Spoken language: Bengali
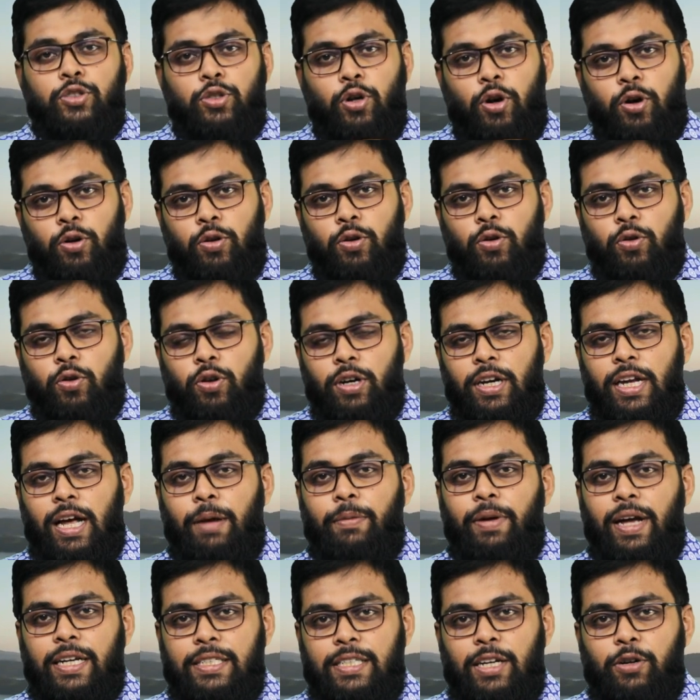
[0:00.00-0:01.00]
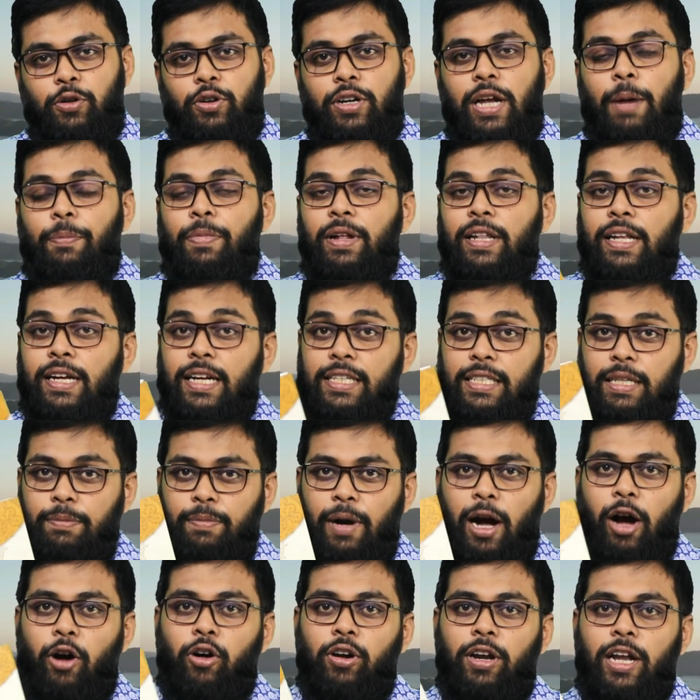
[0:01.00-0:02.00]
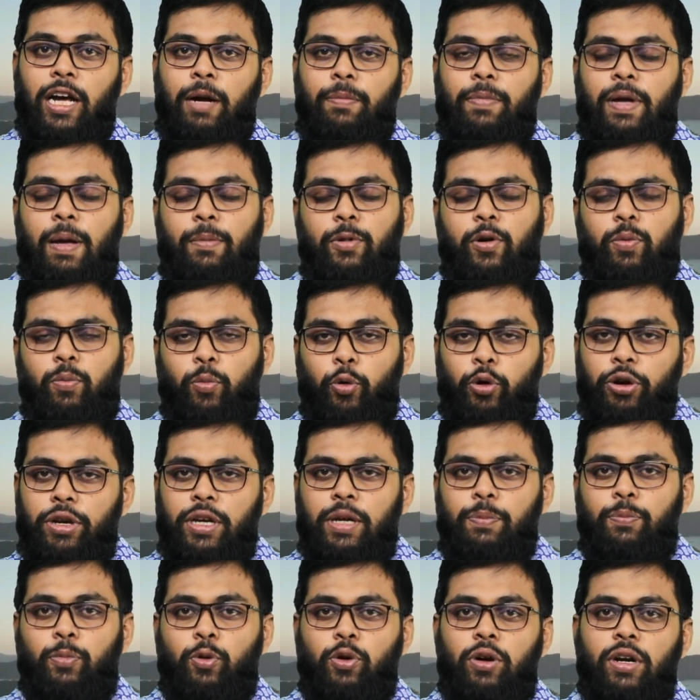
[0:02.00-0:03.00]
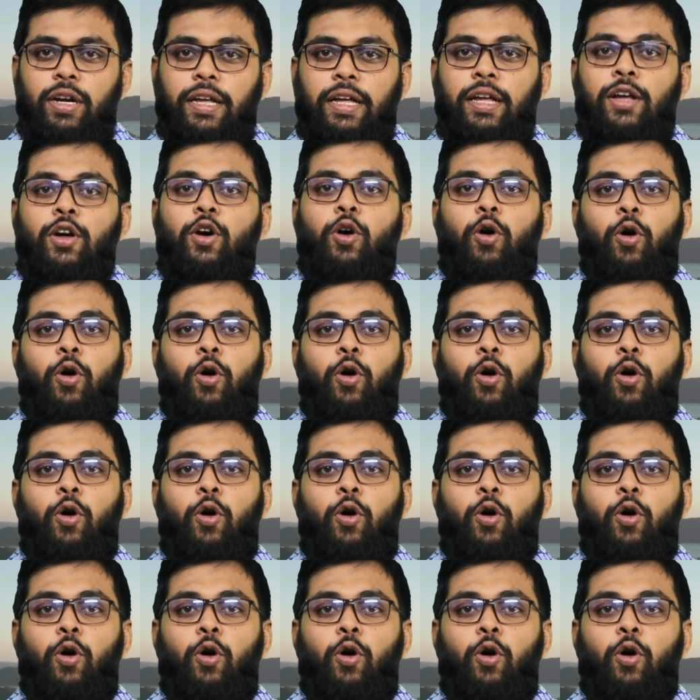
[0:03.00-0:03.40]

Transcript: সংগ্রহ করলে আমি আশা করি আপনাদের কাছে ভালো লাগবে এবং বইটি পড়লে